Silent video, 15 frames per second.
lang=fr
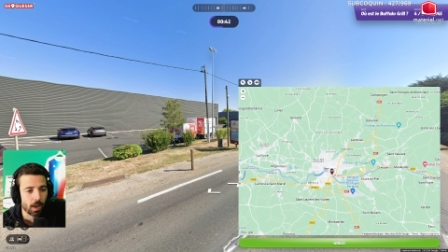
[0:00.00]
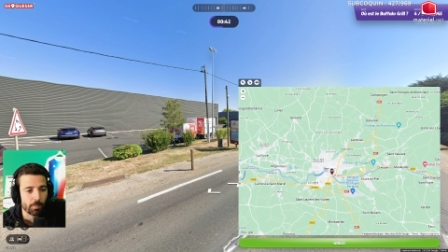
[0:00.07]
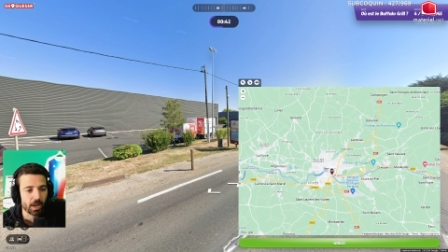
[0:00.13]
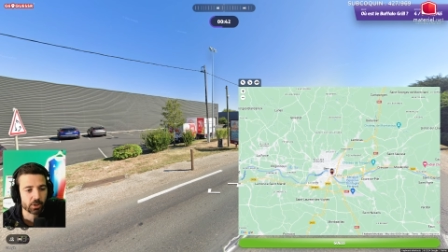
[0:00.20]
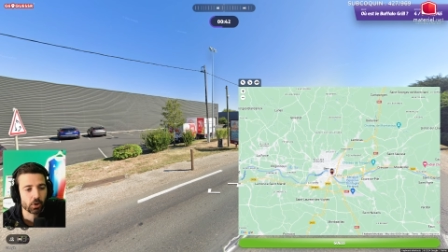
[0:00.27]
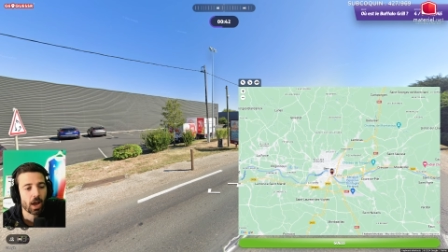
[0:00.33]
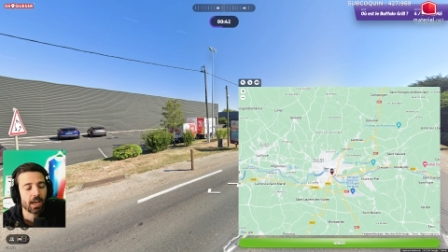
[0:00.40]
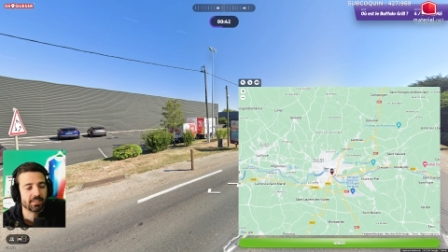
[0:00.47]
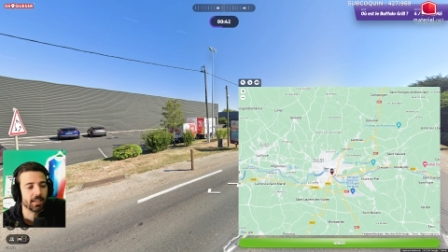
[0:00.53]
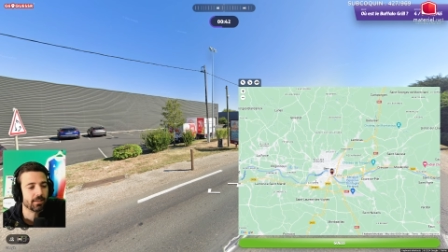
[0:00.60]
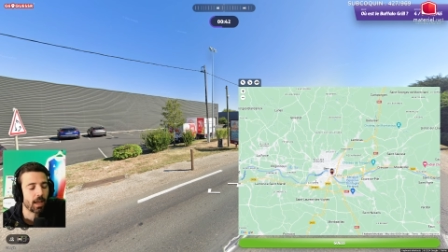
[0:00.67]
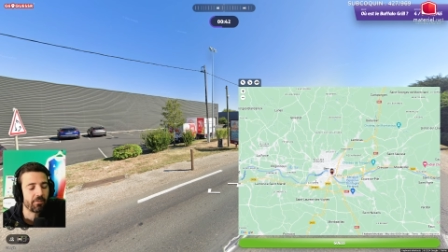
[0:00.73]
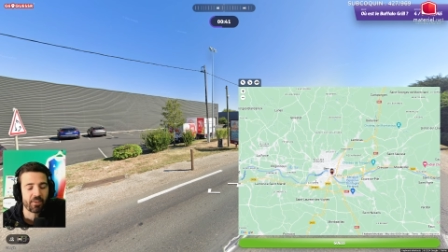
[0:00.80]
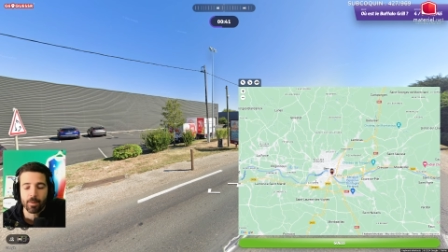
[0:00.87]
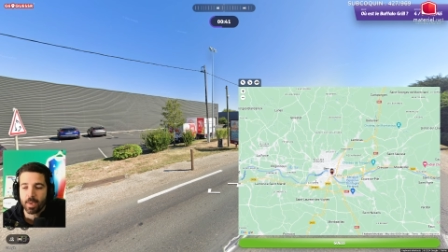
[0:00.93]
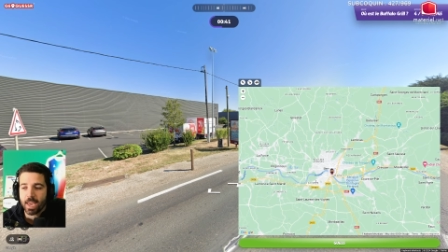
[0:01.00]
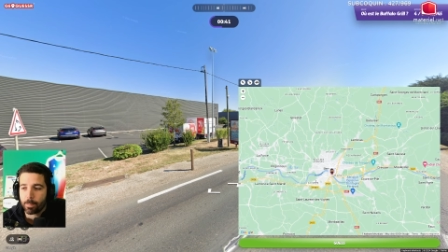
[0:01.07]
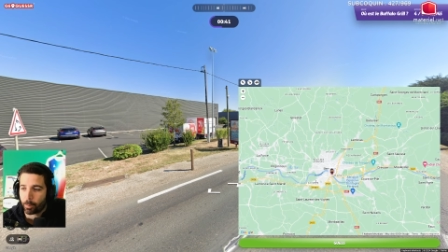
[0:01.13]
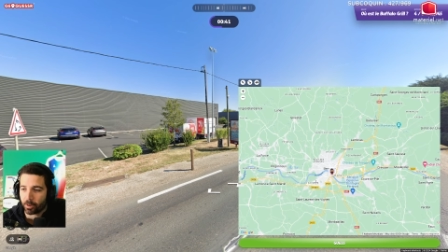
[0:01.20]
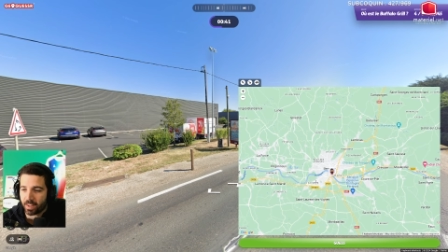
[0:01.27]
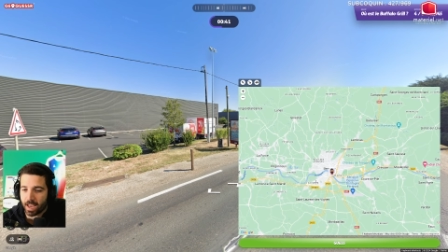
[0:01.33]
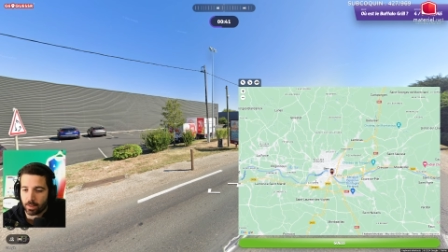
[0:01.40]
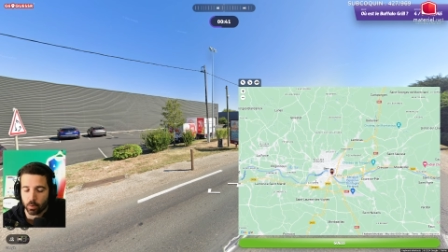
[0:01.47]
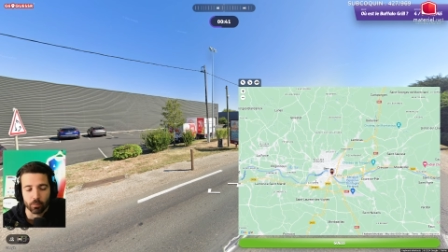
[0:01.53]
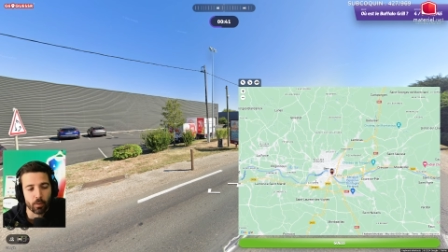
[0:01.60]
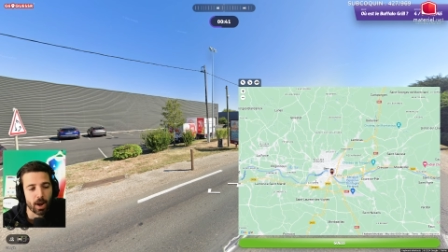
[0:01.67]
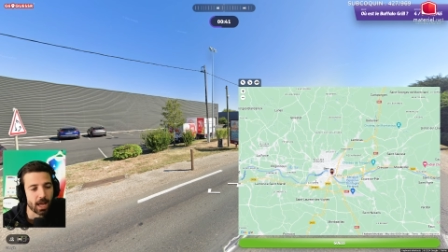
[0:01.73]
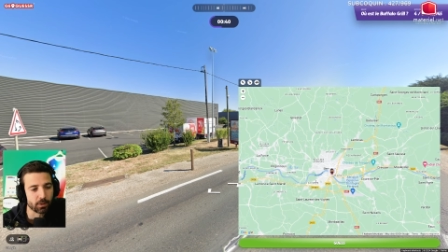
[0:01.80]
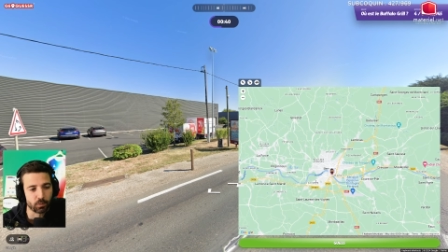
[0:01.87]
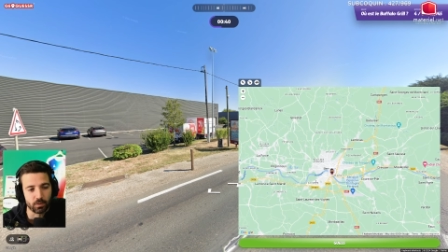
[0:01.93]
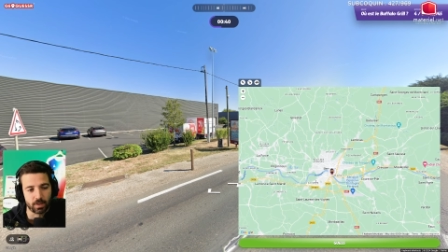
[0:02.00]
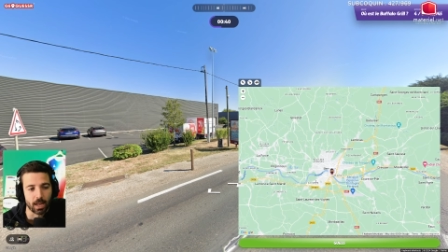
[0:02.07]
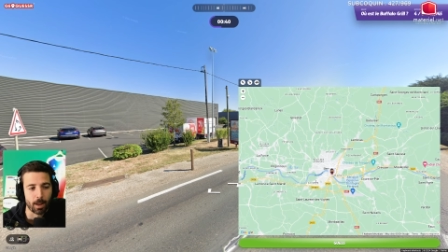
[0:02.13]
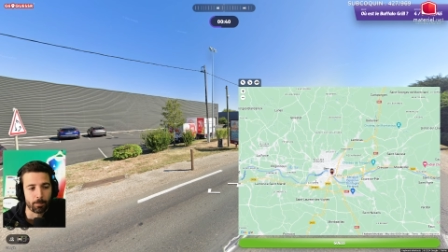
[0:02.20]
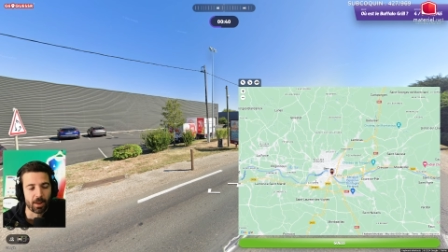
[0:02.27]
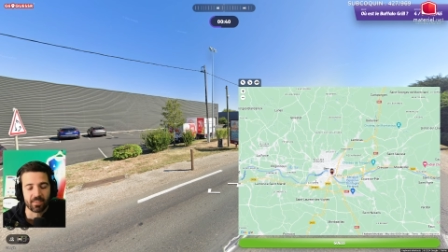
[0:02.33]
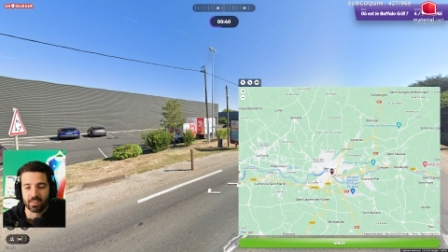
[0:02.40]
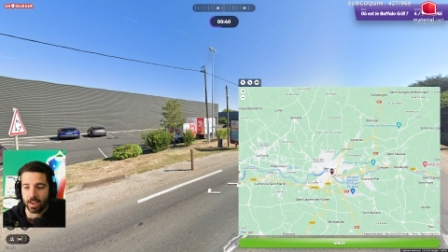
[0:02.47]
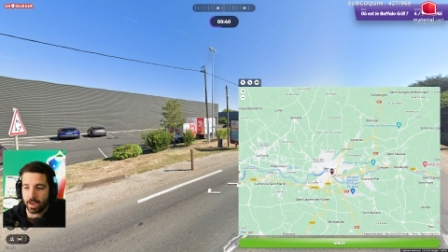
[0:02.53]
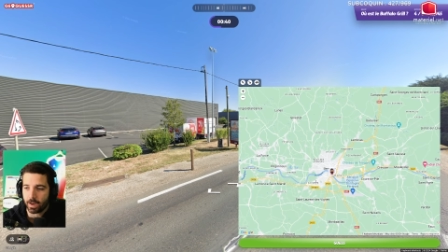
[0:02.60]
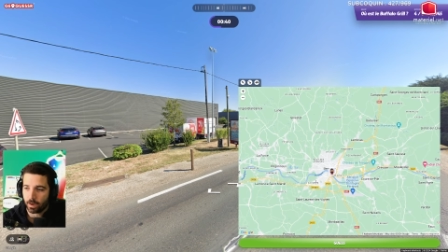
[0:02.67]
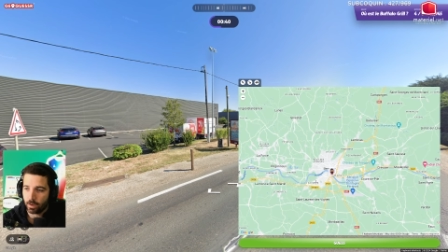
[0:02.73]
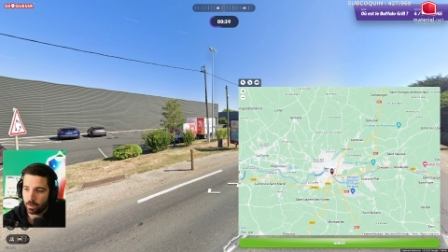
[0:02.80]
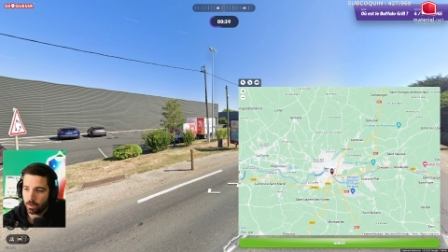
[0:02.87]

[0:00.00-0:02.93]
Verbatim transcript: Bergerac, c'est ta famille peut-être, donc voilà, tu sais la placer.